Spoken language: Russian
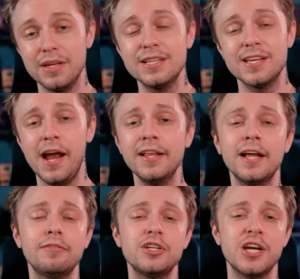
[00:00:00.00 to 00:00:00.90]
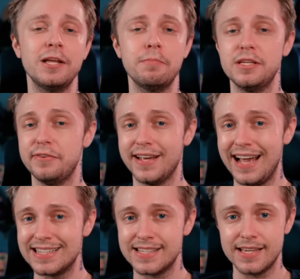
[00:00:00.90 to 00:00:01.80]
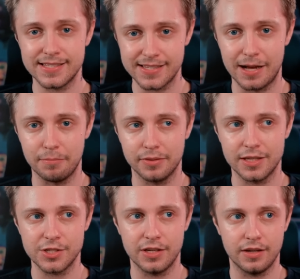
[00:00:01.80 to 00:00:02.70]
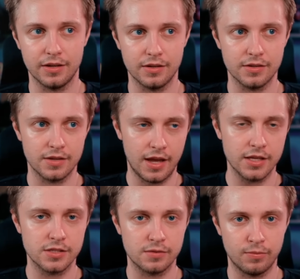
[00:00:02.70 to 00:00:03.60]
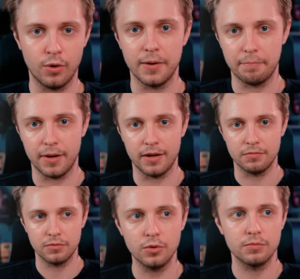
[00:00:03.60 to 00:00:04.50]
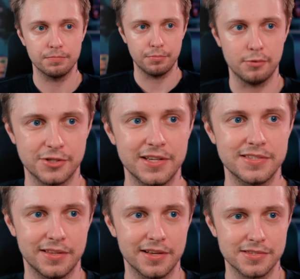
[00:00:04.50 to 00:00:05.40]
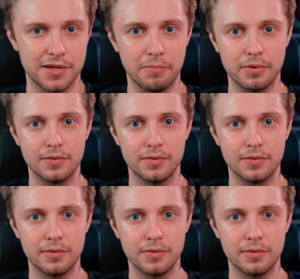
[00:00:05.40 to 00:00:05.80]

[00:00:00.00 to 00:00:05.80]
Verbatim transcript: и за это отвечает модификация SAMP, точнее S4MP. Ну, Получается, да, сам.